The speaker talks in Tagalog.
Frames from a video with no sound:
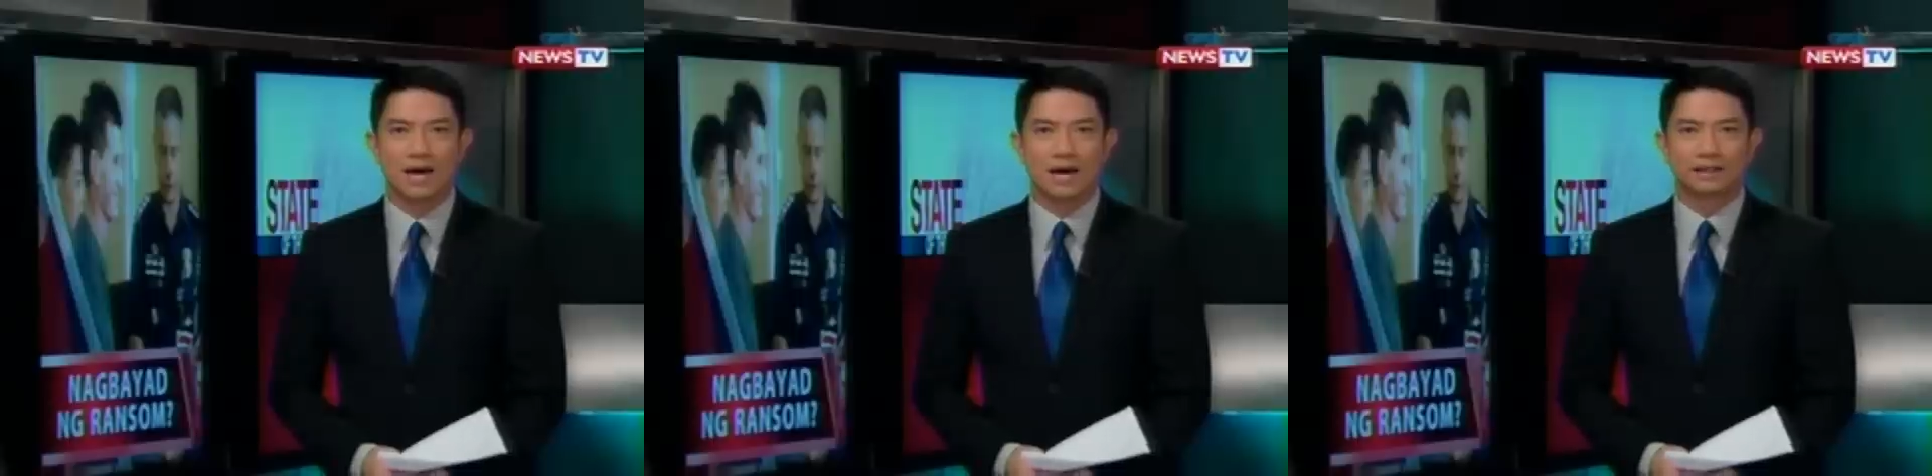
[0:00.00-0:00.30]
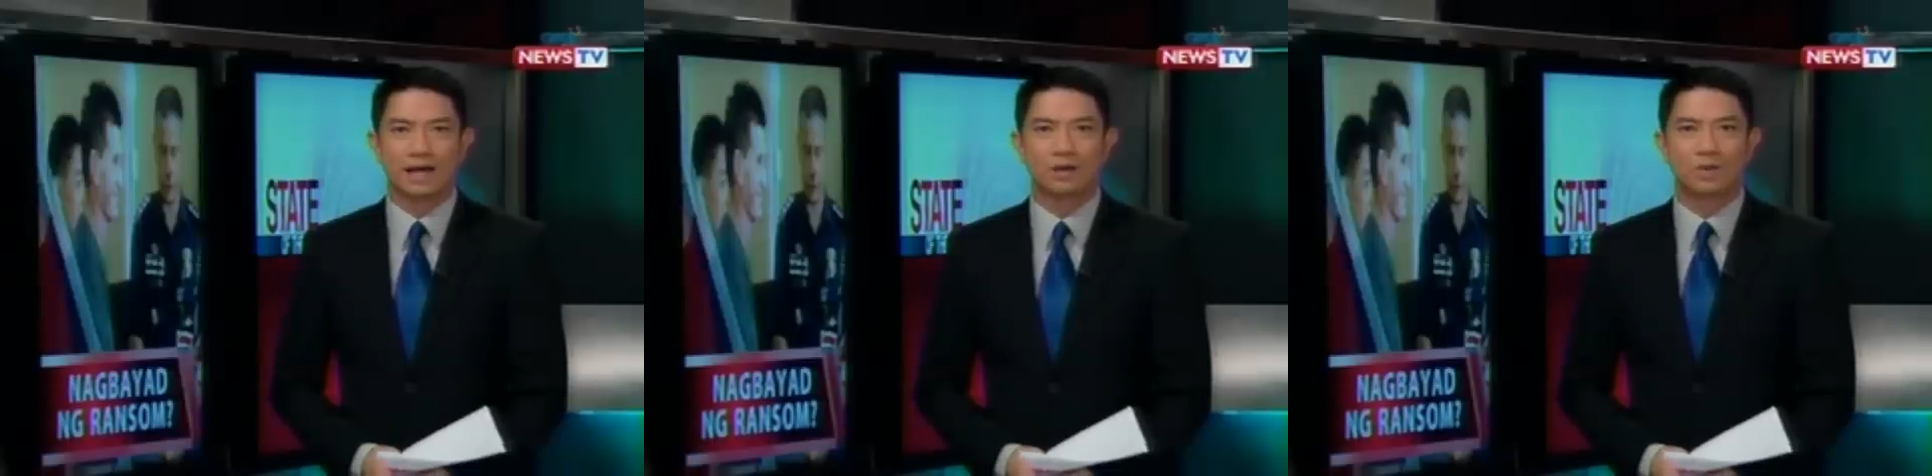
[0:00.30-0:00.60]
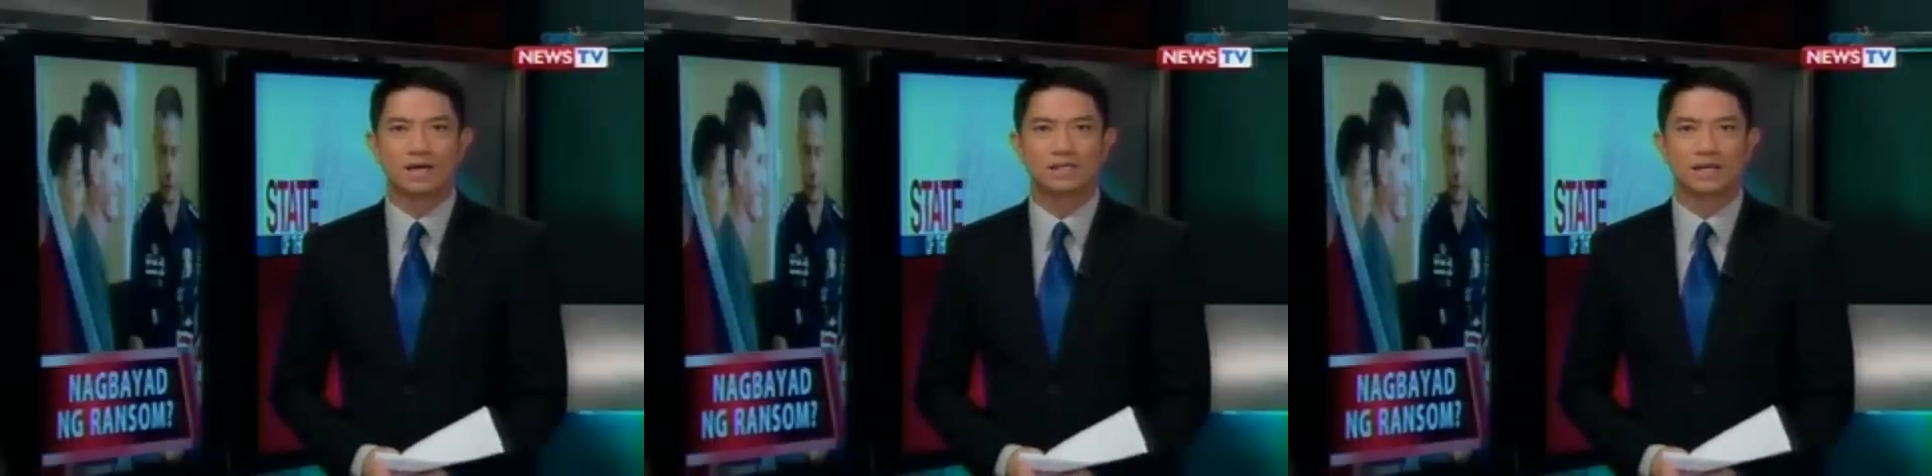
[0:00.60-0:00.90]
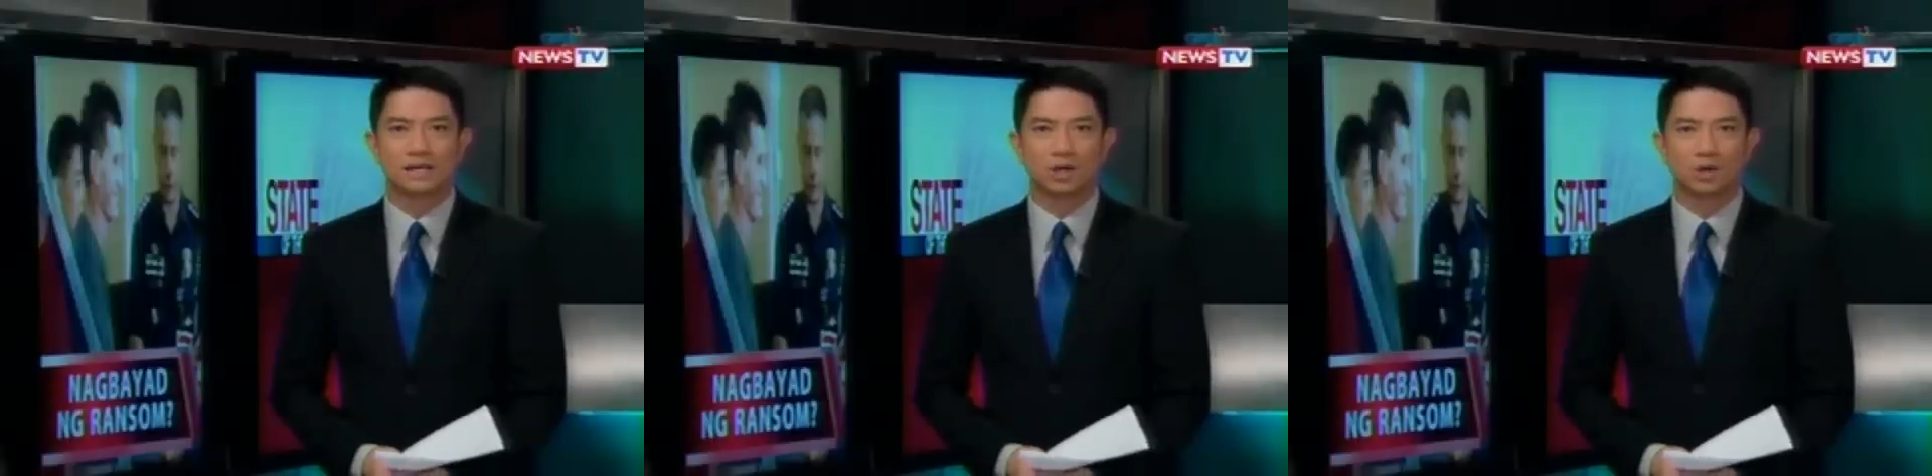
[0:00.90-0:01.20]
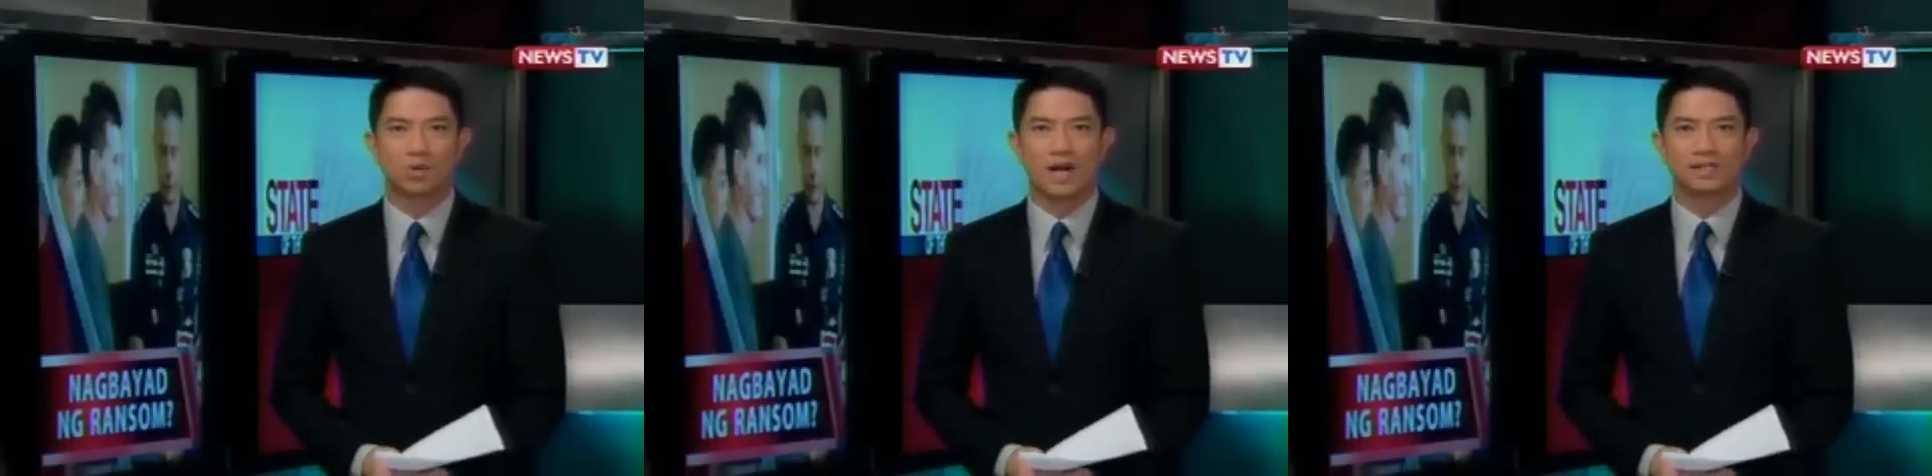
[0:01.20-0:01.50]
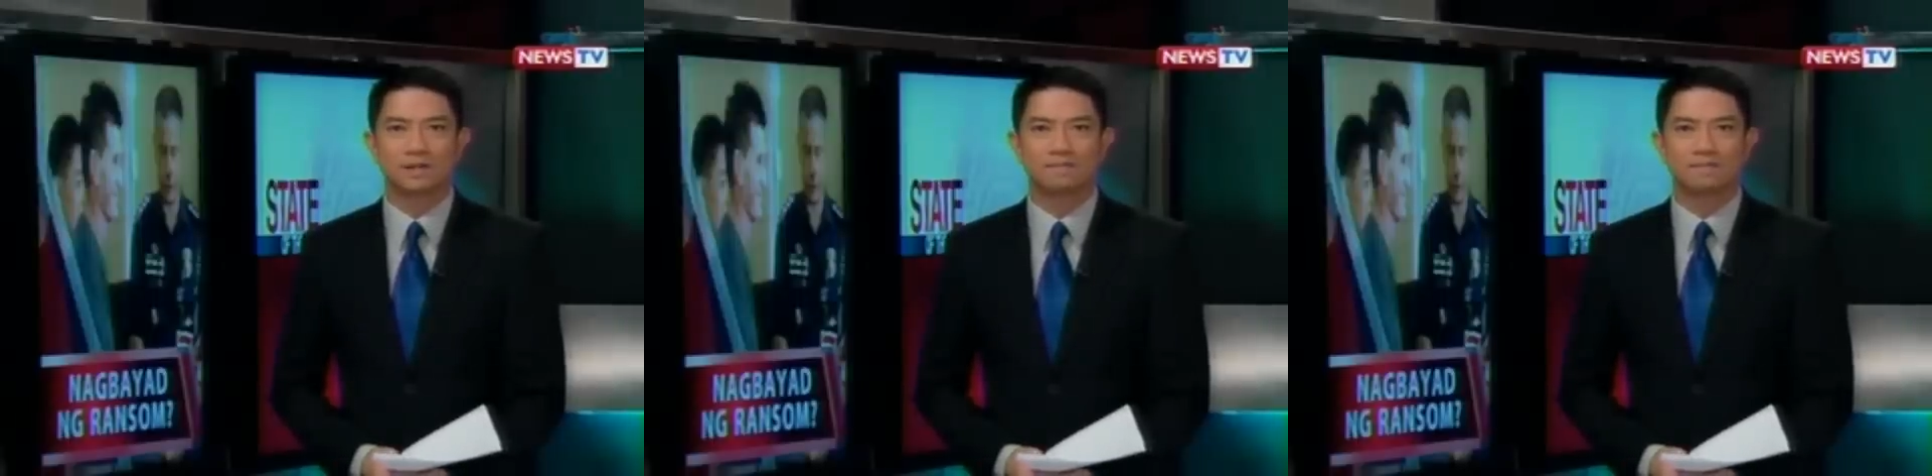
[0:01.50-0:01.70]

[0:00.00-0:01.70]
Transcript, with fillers: taliwas sa no ransom